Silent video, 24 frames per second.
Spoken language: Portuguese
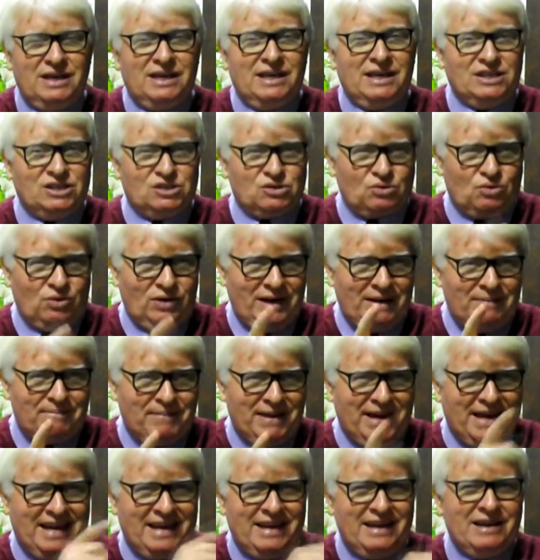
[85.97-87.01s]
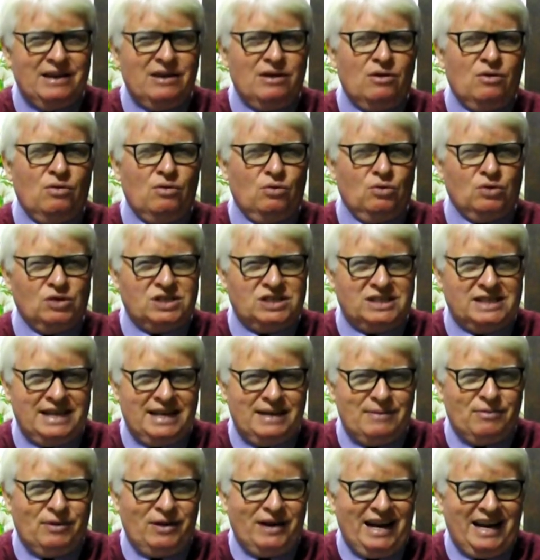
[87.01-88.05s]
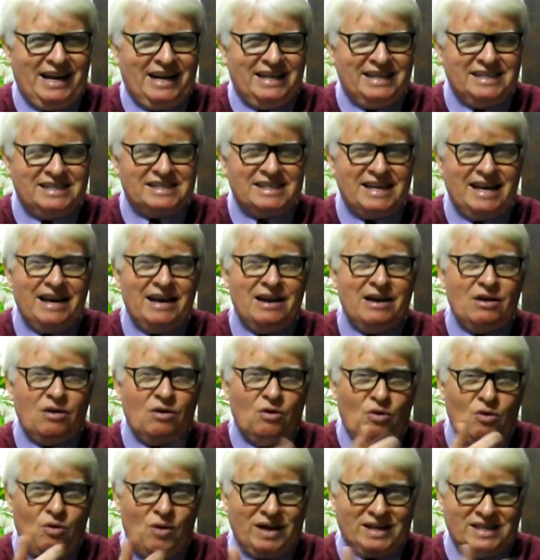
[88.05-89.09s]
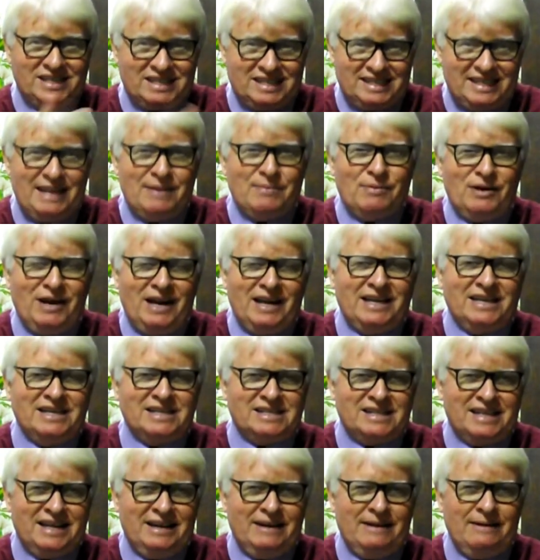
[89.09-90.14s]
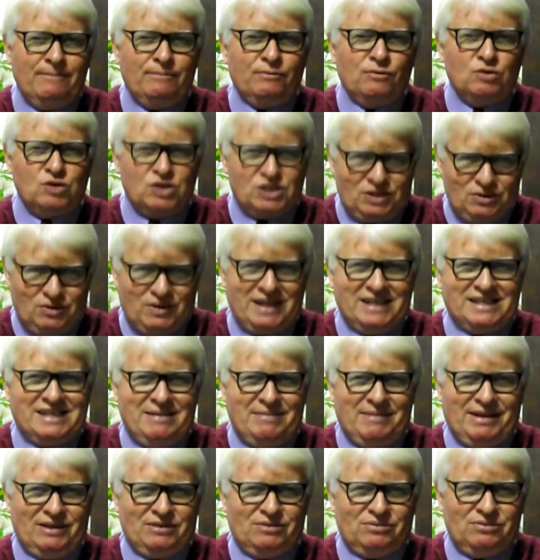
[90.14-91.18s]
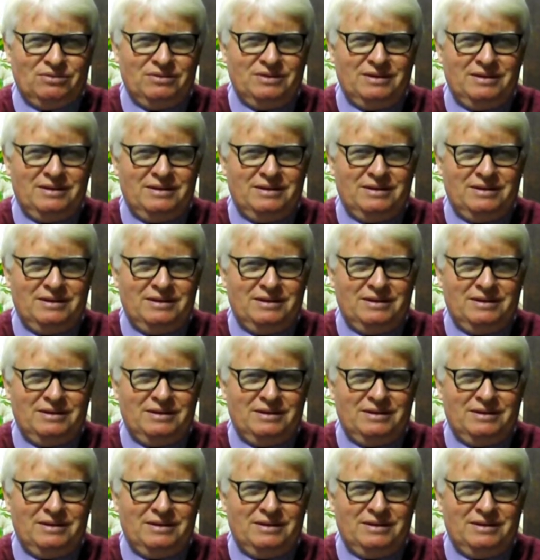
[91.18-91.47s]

escolha bem o cerimonialista ou a cerimonialista do seu casamento.